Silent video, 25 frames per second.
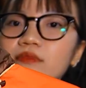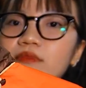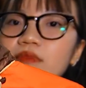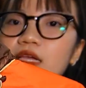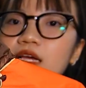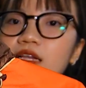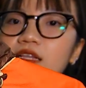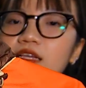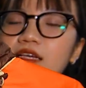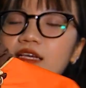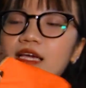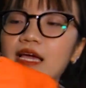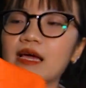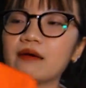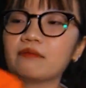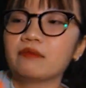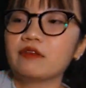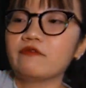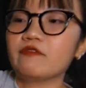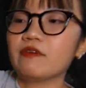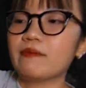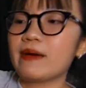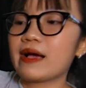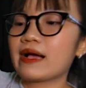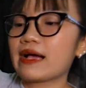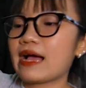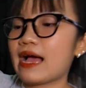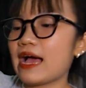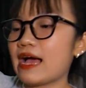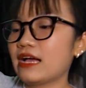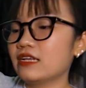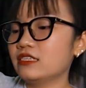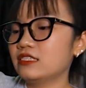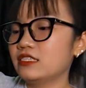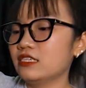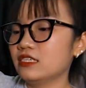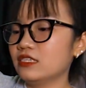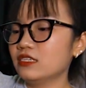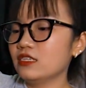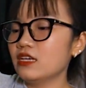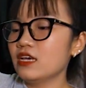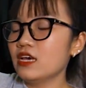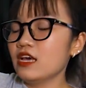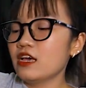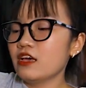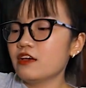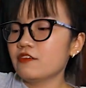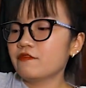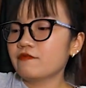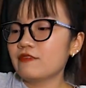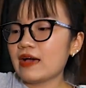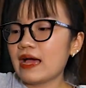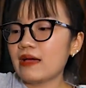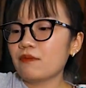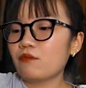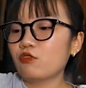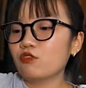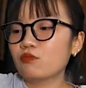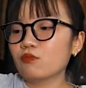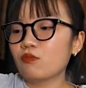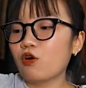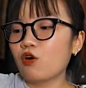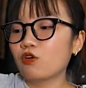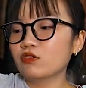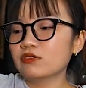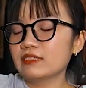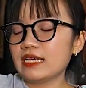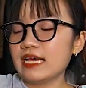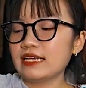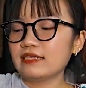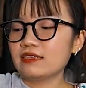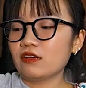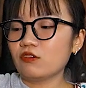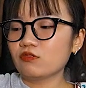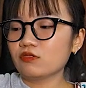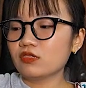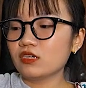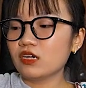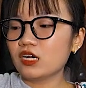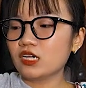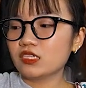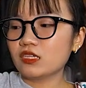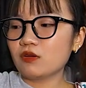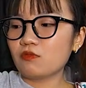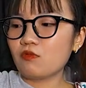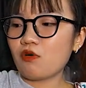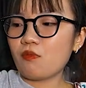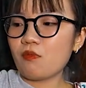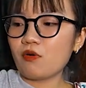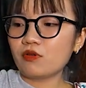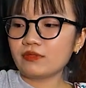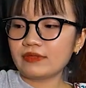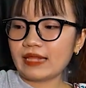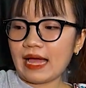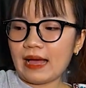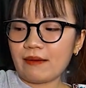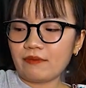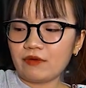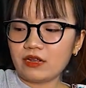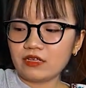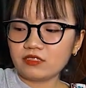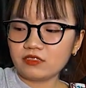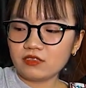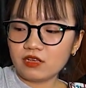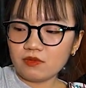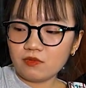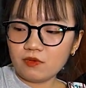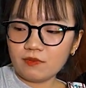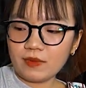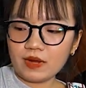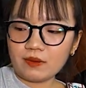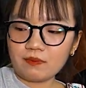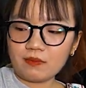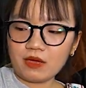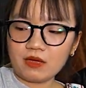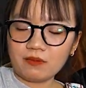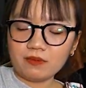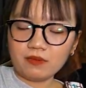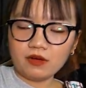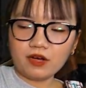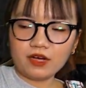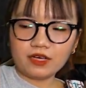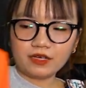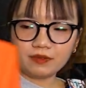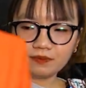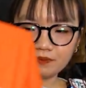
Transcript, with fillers: Đang đi kèm nhé, với mã K hai mươi chín. Vai bốn mươi bốn, dài sáu mươi tư, rộng bộ bốn mươi tám, là dưới một mét bảy mươi